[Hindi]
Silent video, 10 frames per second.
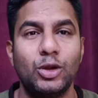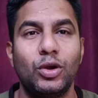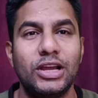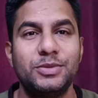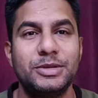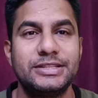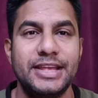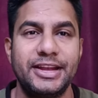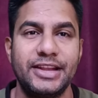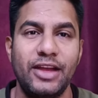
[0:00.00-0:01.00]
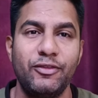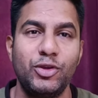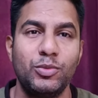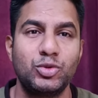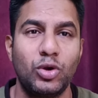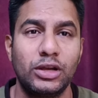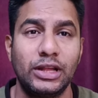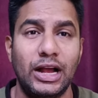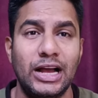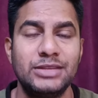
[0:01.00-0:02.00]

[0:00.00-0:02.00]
हेलो गाइस फिर से एक नए वीडियो में स्वागत है